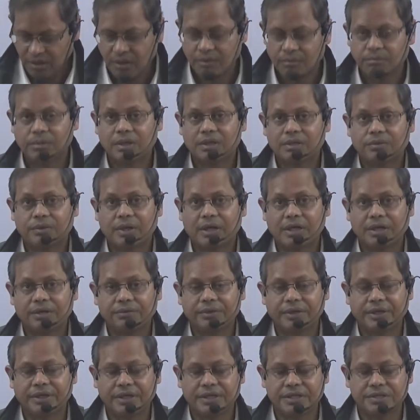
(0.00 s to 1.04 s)
బట్ వాట్
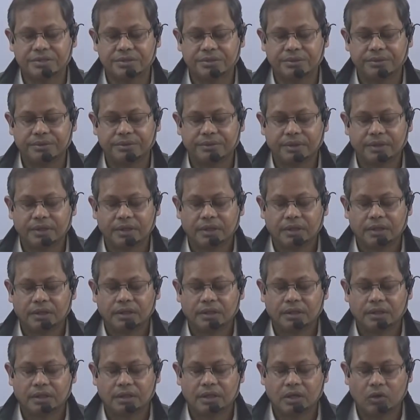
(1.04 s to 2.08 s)
ఎవర్ ఇట్ ఈజ్
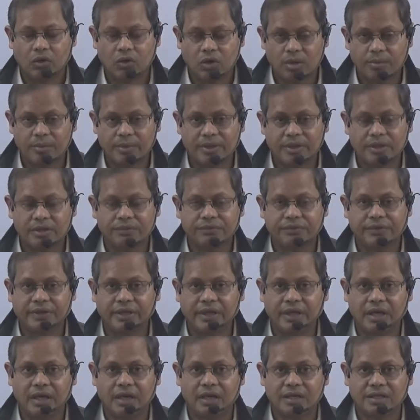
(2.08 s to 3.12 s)
గవర్నమెంట్ ఆఫ్
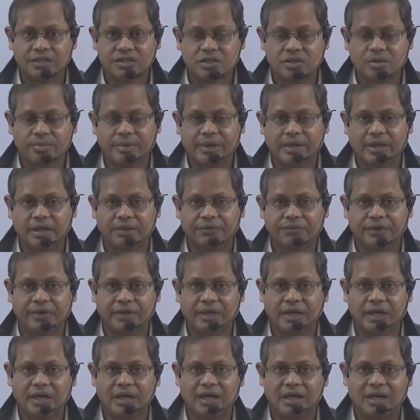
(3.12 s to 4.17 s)
ఇండియా రిజర్వ్ బ్యాంక్ ఆఫ్
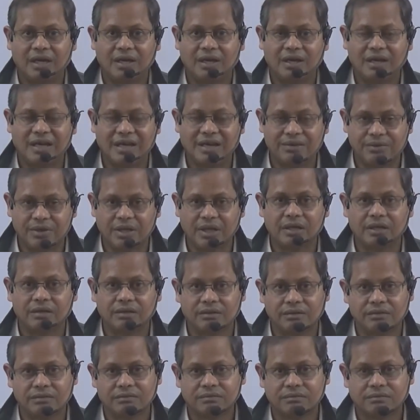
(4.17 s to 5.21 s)
ఇండియా హ్యావ్ డన్
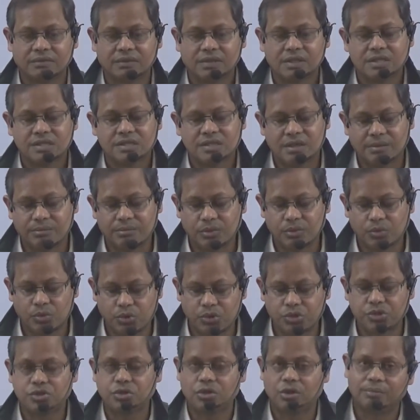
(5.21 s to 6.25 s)
సమ్
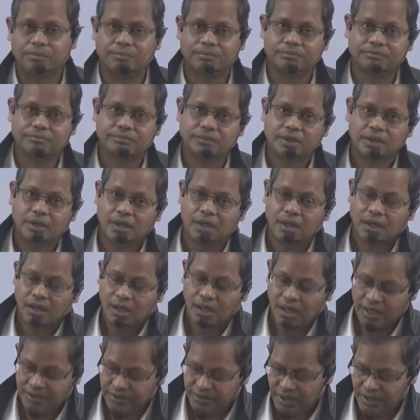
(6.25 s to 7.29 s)
గుడ్ జాబ్
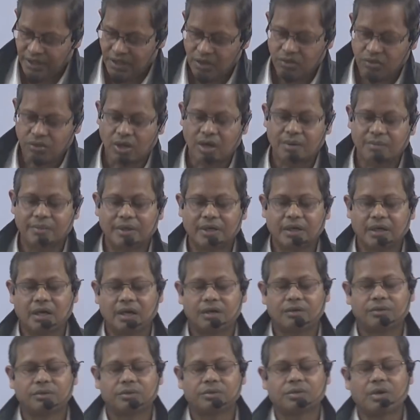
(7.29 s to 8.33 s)
అయితే రఘురామన్
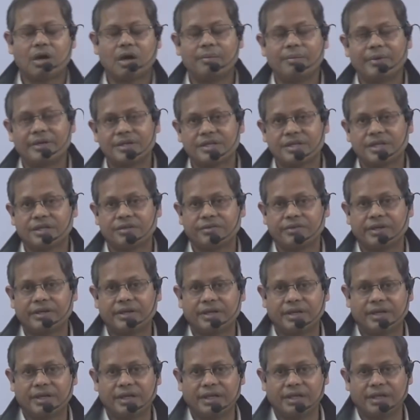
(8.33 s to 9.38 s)
గారు కామెంట్ చేయటం
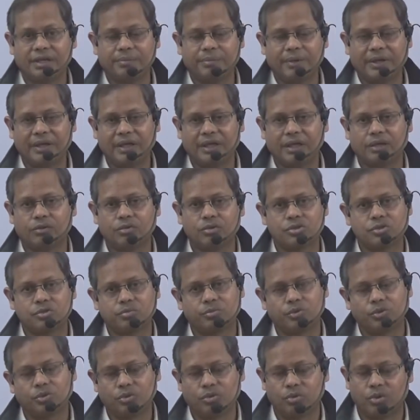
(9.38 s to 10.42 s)
ఏంటంటే ఈ పని కొంచెం
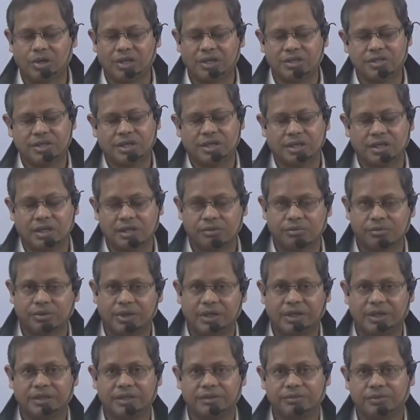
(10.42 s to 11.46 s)
ముందు కూడా చేయగలిగి
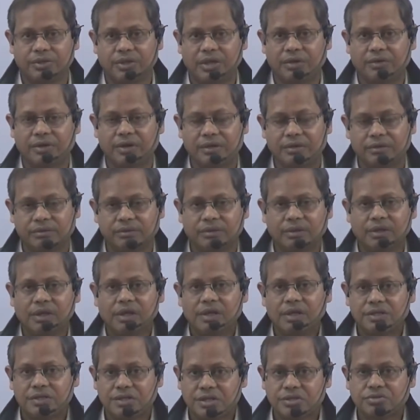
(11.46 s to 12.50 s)
ఉండేది ఉండేవారు
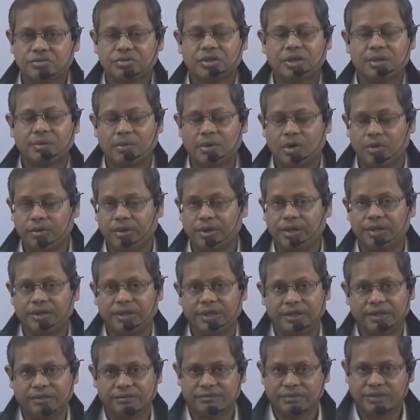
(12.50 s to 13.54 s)
చేస్తుంటే
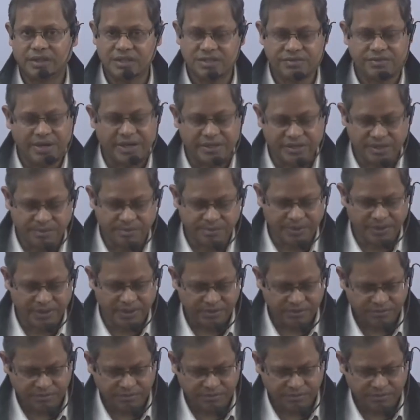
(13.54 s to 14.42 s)
బాగుండేదని నిజమే ఆయన చెప్పింది